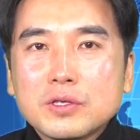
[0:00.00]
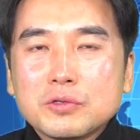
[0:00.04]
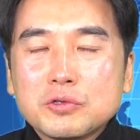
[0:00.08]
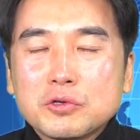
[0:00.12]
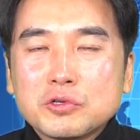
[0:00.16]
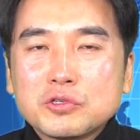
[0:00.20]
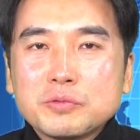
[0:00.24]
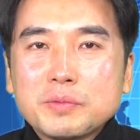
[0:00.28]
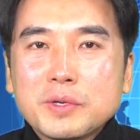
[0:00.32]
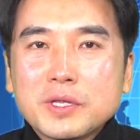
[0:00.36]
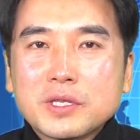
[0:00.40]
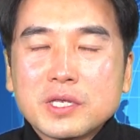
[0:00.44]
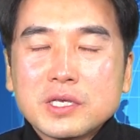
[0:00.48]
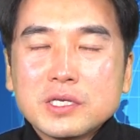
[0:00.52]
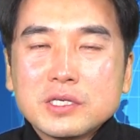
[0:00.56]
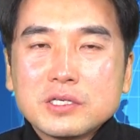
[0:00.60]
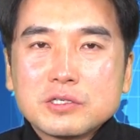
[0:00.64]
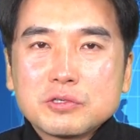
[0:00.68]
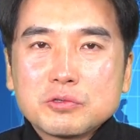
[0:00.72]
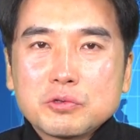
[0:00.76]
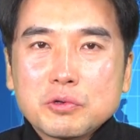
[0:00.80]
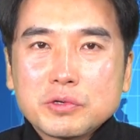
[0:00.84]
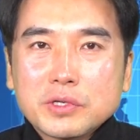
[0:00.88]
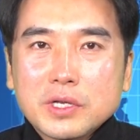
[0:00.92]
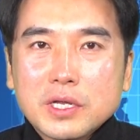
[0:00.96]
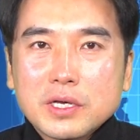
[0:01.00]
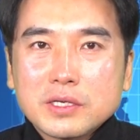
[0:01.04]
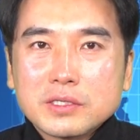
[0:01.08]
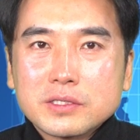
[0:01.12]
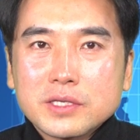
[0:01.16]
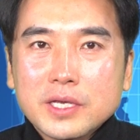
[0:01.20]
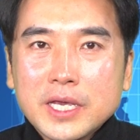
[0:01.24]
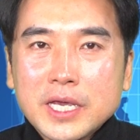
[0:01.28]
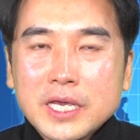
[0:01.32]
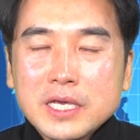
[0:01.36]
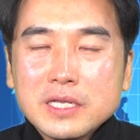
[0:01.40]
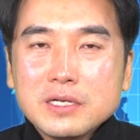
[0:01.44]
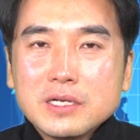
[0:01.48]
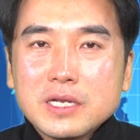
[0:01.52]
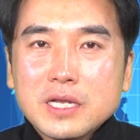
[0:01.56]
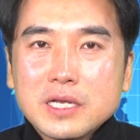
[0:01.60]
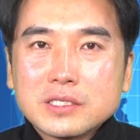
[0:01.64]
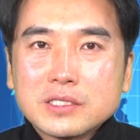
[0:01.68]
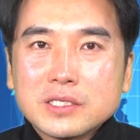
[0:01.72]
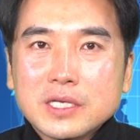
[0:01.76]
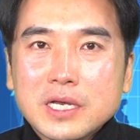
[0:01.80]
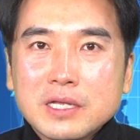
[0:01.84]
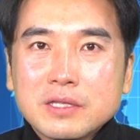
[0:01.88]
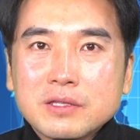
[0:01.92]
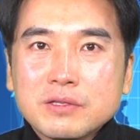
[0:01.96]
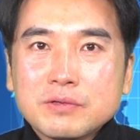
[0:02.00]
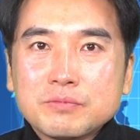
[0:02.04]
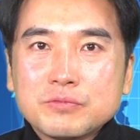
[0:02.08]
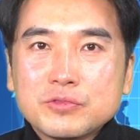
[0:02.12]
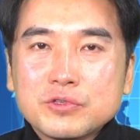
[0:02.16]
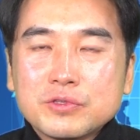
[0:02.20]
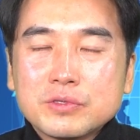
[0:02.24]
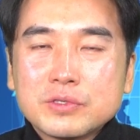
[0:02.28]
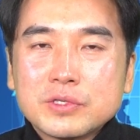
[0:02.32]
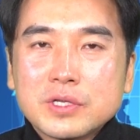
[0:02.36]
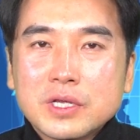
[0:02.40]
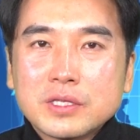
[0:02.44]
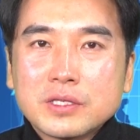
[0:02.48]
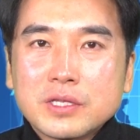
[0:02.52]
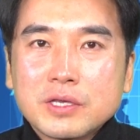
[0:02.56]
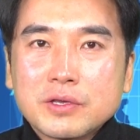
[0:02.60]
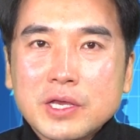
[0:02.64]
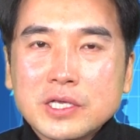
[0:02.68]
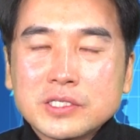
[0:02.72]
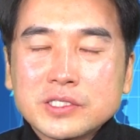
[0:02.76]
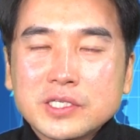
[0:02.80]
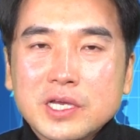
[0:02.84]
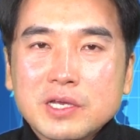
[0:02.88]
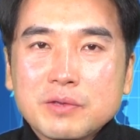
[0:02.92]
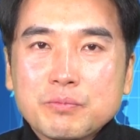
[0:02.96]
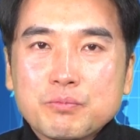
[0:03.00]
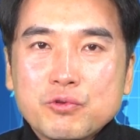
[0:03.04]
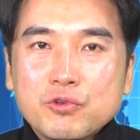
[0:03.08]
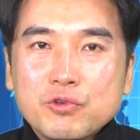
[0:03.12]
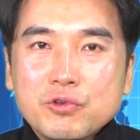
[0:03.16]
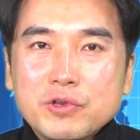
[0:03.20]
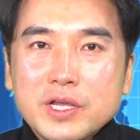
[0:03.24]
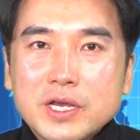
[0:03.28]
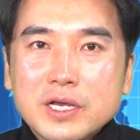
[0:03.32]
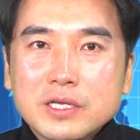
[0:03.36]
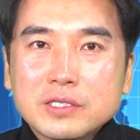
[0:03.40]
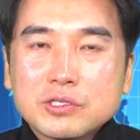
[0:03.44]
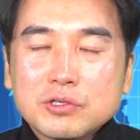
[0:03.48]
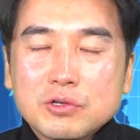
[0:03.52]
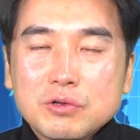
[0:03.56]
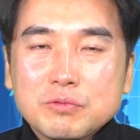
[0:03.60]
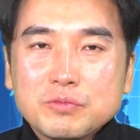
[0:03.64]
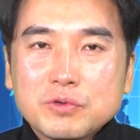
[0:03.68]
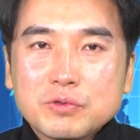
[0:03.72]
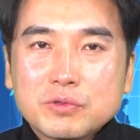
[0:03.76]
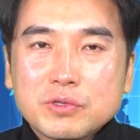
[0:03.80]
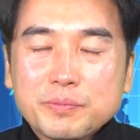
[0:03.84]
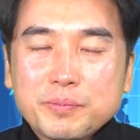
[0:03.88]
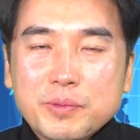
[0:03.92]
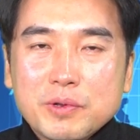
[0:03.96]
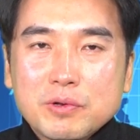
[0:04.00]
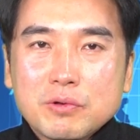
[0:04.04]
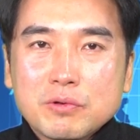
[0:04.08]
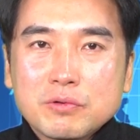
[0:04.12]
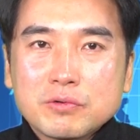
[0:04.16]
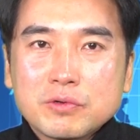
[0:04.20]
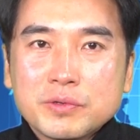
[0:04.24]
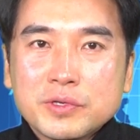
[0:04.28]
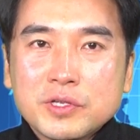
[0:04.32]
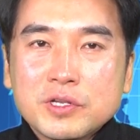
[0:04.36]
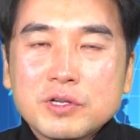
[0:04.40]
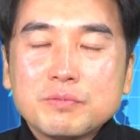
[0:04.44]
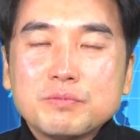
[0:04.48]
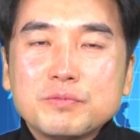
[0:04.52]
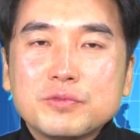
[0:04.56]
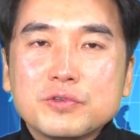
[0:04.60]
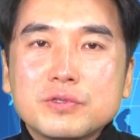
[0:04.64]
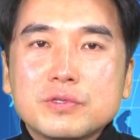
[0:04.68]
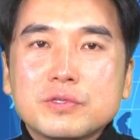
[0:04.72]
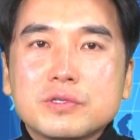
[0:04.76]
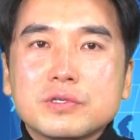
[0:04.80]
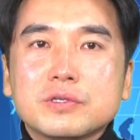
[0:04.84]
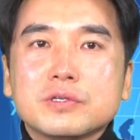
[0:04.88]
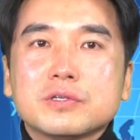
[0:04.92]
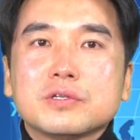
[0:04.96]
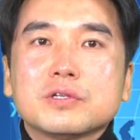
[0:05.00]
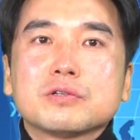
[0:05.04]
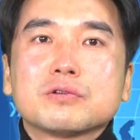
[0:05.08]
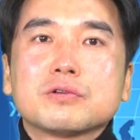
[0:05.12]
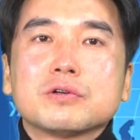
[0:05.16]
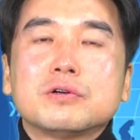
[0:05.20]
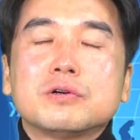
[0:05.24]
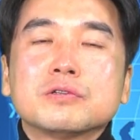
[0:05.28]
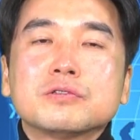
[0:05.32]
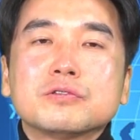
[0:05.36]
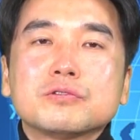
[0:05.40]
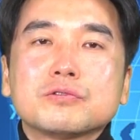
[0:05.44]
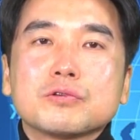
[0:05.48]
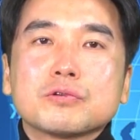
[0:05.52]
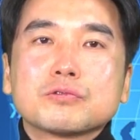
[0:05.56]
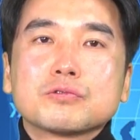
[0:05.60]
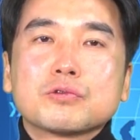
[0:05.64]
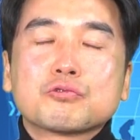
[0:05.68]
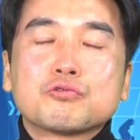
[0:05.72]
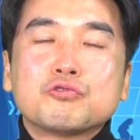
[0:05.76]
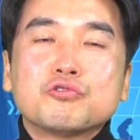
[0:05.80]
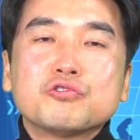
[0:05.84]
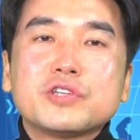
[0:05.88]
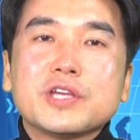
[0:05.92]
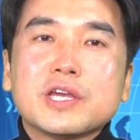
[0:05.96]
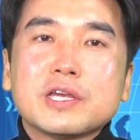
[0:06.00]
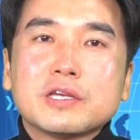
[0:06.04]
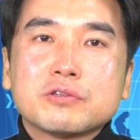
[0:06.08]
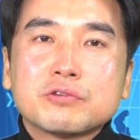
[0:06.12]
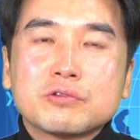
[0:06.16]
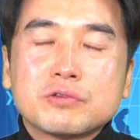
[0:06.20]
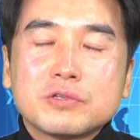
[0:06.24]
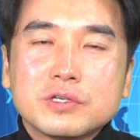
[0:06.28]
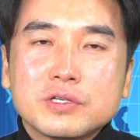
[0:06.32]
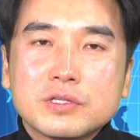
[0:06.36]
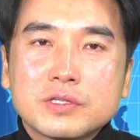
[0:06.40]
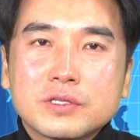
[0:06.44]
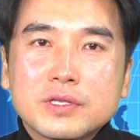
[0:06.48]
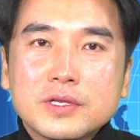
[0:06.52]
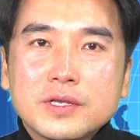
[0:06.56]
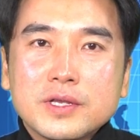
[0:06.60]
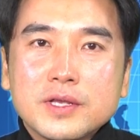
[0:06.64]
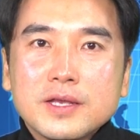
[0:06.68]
요즘에 딩크족이라고 해서 애를 낳지 않는 분들한테 굉장히 불리한 신혼부부 특별공급 이런 분들을 어느 정도 구제해주는